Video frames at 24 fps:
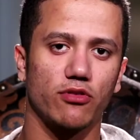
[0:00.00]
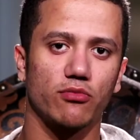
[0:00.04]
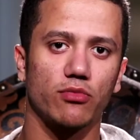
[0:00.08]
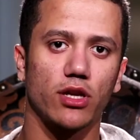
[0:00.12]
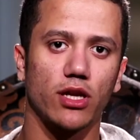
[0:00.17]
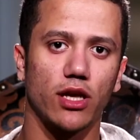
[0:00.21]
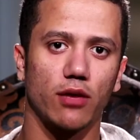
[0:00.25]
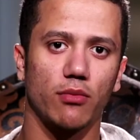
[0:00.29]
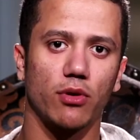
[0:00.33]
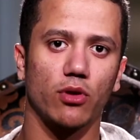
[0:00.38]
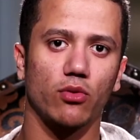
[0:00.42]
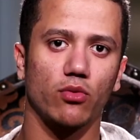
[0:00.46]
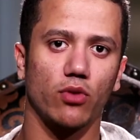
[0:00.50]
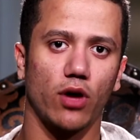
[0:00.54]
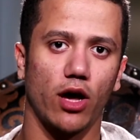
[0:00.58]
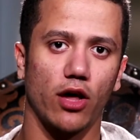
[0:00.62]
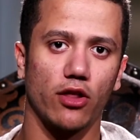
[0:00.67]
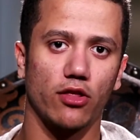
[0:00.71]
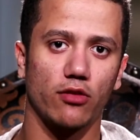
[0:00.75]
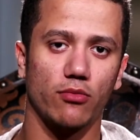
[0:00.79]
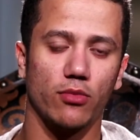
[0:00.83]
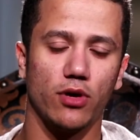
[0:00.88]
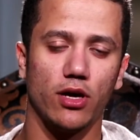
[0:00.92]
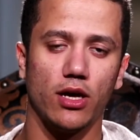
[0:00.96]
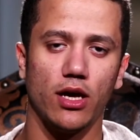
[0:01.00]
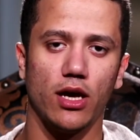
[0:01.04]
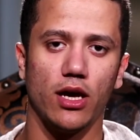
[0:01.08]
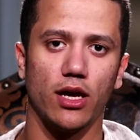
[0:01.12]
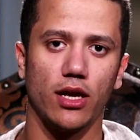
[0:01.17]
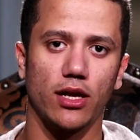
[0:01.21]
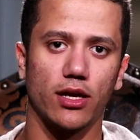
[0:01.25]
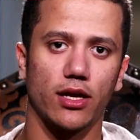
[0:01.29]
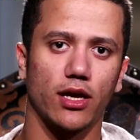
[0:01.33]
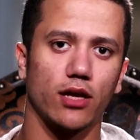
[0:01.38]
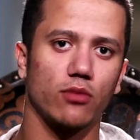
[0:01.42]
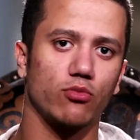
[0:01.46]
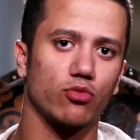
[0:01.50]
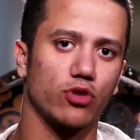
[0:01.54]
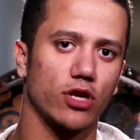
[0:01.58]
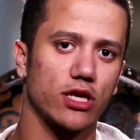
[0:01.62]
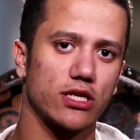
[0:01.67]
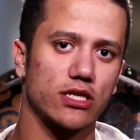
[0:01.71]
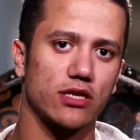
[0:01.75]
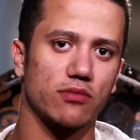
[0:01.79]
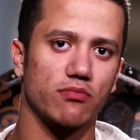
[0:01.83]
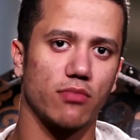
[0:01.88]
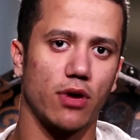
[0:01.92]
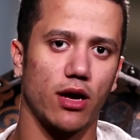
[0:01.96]
فيه من الجمال والعظمه اللي كان
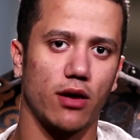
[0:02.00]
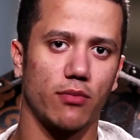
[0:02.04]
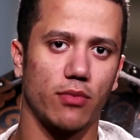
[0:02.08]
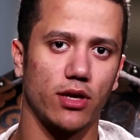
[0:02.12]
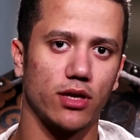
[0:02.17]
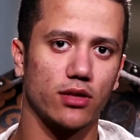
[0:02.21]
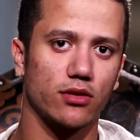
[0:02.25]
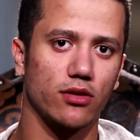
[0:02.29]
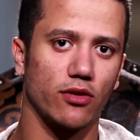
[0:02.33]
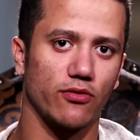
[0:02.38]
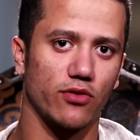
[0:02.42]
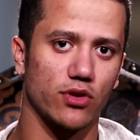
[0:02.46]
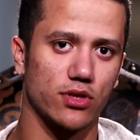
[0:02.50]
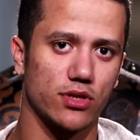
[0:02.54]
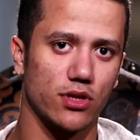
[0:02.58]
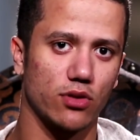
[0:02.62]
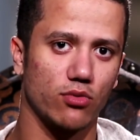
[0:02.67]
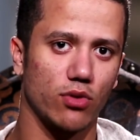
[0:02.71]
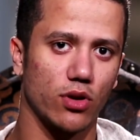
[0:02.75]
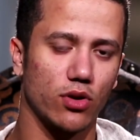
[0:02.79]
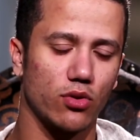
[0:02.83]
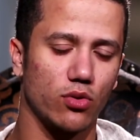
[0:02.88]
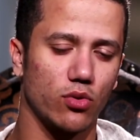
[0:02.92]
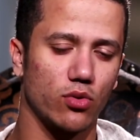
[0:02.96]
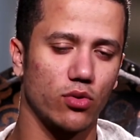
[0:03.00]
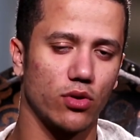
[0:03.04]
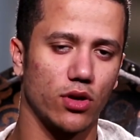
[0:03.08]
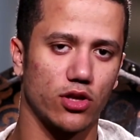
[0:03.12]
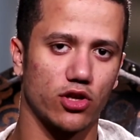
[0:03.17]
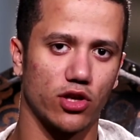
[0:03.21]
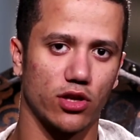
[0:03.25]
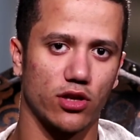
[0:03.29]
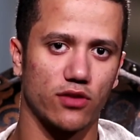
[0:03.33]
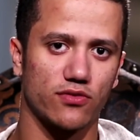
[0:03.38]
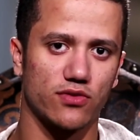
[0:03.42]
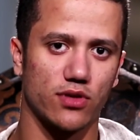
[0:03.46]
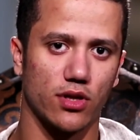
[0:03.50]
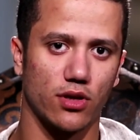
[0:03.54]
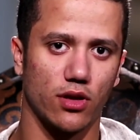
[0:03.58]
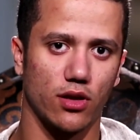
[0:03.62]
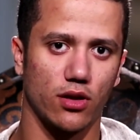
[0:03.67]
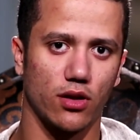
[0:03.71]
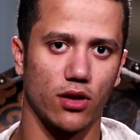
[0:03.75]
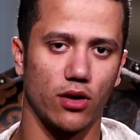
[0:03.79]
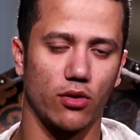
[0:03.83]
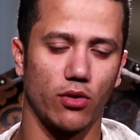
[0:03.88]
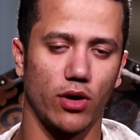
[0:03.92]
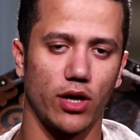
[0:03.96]
مناسب مع بقيه تفاصيل وجهه الشريف صلى
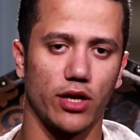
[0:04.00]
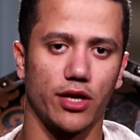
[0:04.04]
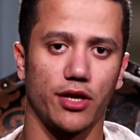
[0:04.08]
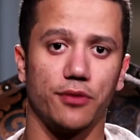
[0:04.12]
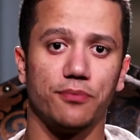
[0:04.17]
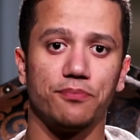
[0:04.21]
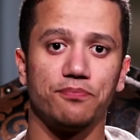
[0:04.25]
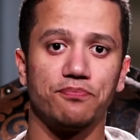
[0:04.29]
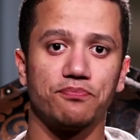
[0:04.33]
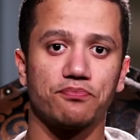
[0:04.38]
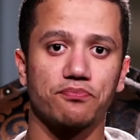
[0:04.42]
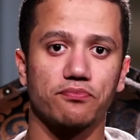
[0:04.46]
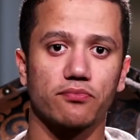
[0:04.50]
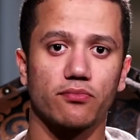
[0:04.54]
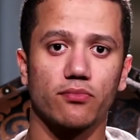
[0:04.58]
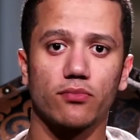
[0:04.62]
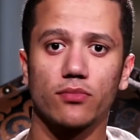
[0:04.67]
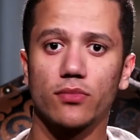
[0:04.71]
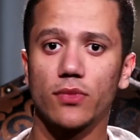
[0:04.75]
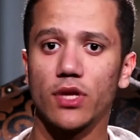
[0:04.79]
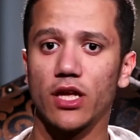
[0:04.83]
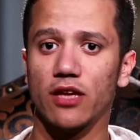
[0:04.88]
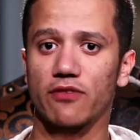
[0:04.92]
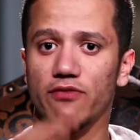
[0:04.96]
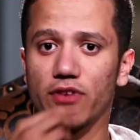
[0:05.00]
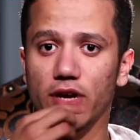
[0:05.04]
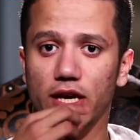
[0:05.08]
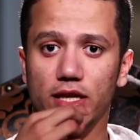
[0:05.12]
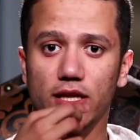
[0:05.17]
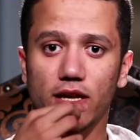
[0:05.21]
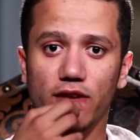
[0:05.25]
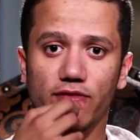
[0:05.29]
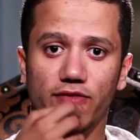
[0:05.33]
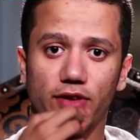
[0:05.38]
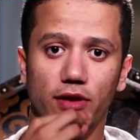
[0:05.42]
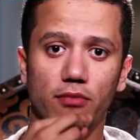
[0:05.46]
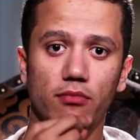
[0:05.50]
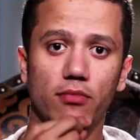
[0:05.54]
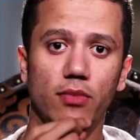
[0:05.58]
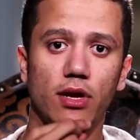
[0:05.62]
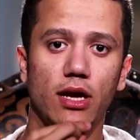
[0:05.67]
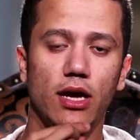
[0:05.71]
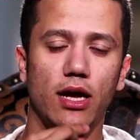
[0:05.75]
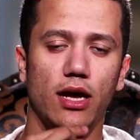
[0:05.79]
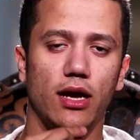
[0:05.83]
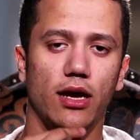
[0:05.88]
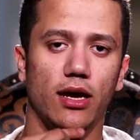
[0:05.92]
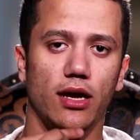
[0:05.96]
الله عليه فكان الفم
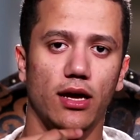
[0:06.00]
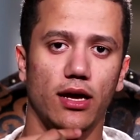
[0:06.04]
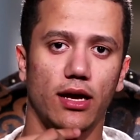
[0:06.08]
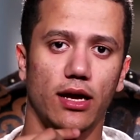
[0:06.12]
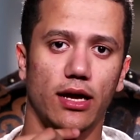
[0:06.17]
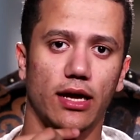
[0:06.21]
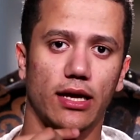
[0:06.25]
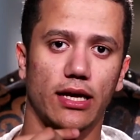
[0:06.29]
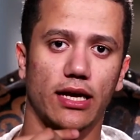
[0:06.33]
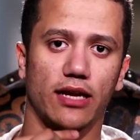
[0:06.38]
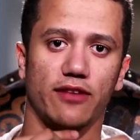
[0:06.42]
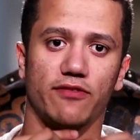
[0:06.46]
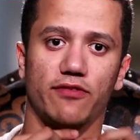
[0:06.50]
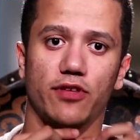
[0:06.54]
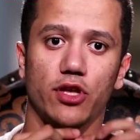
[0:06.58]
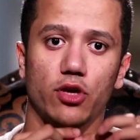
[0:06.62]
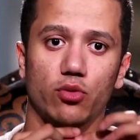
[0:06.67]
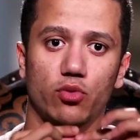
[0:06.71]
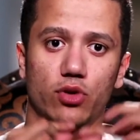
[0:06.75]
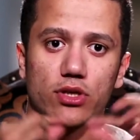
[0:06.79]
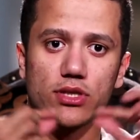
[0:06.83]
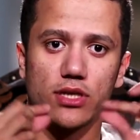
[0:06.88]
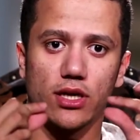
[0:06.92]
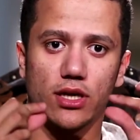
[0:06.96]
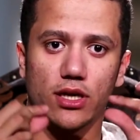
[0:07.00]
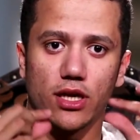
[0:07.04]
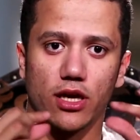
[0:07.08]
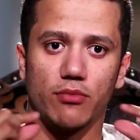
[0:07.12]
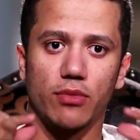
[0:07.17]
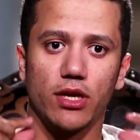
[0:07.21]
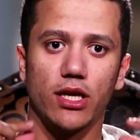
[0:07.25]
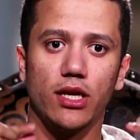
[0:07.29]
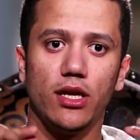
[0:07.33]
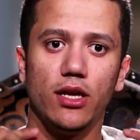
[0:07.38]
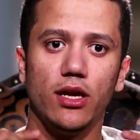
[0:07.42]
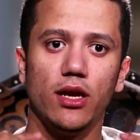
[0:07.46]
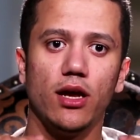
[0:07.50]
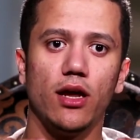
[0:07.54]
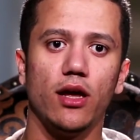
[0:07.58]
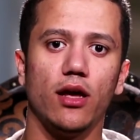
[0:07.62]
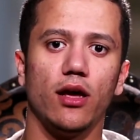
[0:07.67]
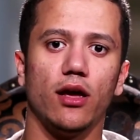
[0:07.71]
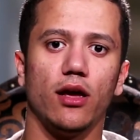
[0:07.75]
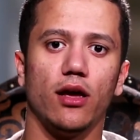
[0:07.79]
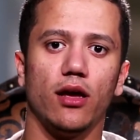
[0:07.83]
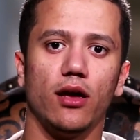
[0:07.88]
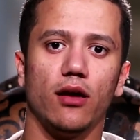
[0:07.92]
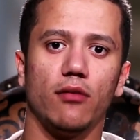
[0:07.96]
آه، كان فيه وسع جميل
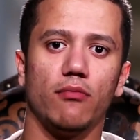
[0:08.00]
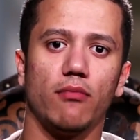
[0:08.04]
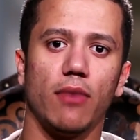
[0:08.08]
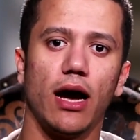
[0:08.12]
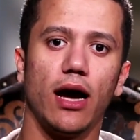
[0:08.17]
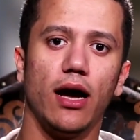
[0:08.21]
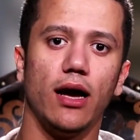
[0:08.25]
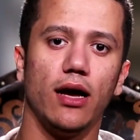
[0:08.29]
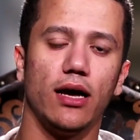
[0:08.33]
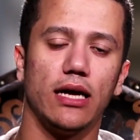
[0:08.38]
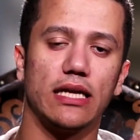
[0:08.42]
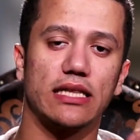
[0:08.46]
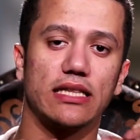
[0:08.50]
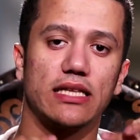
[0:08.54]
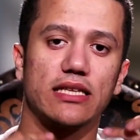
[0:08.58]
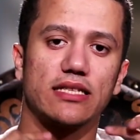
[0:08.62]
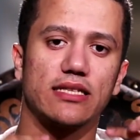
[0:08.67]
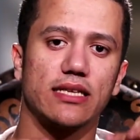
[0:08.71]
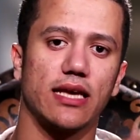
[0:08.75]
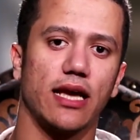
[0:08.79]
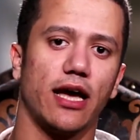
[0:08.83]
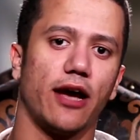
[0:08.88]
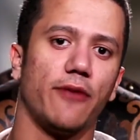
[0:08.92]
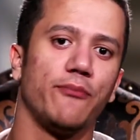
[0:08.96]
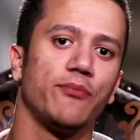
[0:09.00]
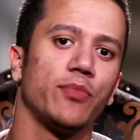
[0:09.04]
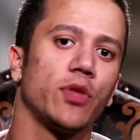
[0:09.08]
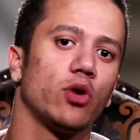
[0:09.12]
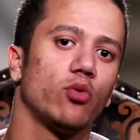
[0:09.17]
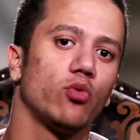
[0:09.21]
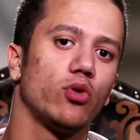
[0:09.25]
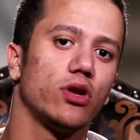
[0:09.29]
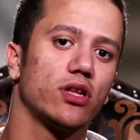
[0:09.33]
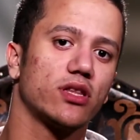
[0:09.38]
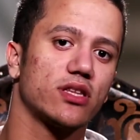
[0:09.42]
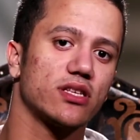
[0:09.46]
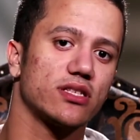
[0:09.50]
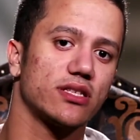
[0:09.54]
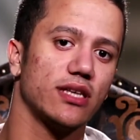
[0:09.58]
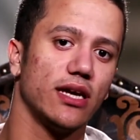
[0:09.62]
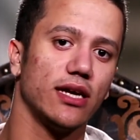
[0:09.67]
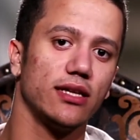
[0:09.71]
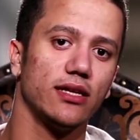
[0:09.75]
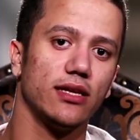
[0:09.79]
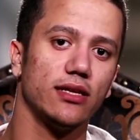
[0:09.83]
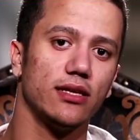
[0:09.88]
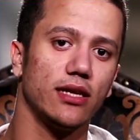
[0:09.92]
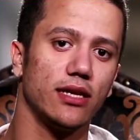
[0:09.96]
آه، مع اتساع
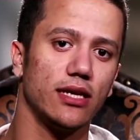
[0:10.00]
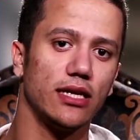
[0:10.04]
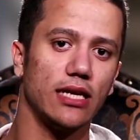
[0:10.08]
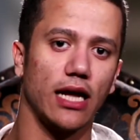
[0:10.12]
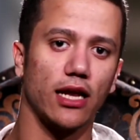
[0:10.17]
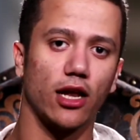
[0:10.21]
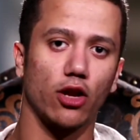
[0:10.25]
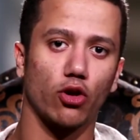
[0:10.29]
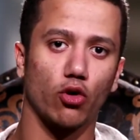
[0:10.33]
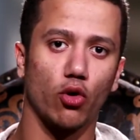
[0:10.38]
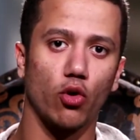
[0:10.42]
والاتساع ده دليل على